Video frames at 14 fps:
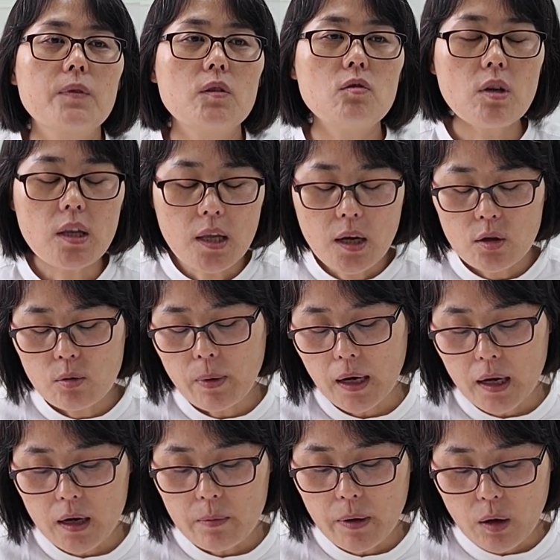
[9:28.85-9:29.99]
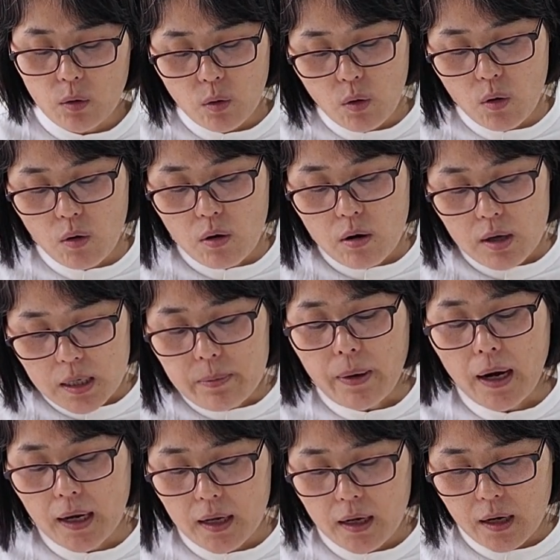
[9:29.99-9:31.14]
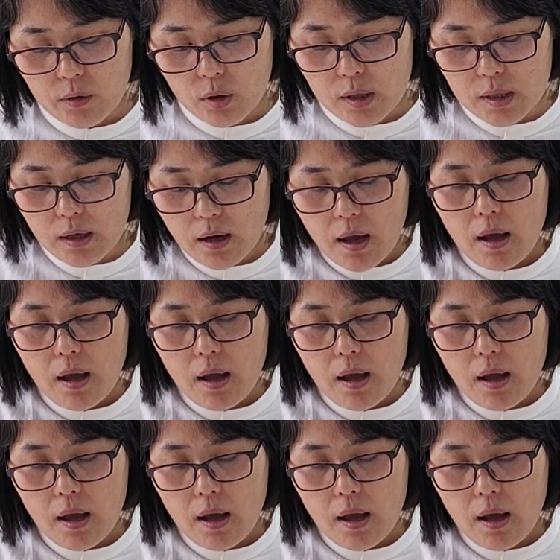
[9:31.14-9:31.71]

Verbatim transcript: 유대인에게도 박해를 받고 이방인에게도. 그래서